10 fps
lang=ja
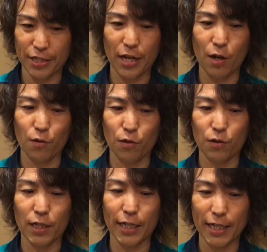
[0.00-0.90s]
時間を
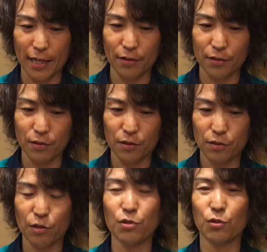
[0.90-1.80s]
かけない
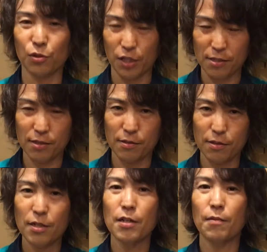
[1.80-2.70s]
ということです
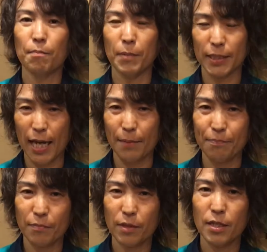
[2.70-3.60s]
また
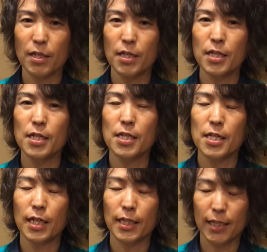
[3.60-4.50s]

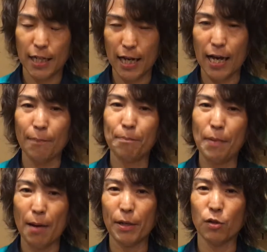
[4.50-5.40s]

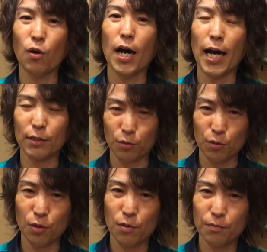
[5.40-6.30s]
カラーパーマの後
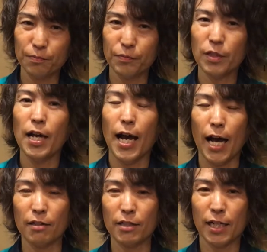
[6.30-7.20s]
の
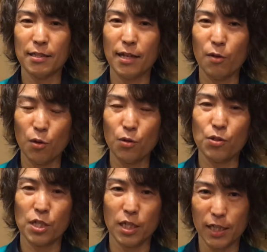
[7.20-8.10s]
アルカリ剤を
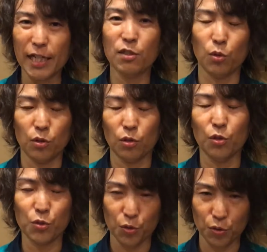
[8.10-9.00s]
しっかりと
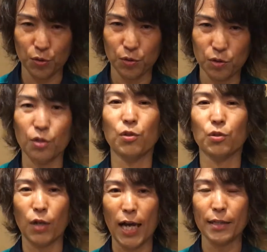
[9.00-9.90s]
取り除くというこ
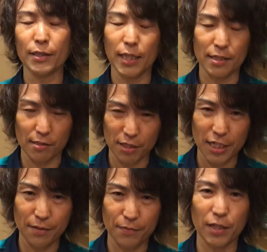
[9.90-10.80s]
とが大切
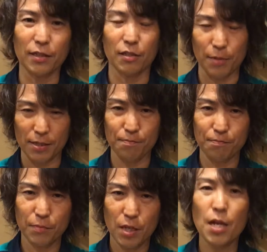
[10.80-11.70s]
になってきます
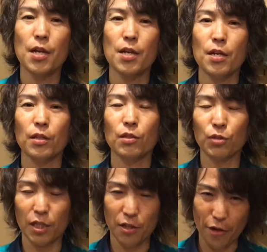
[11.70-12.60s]
当
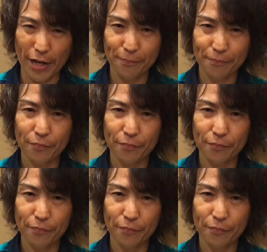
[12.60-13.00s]
店では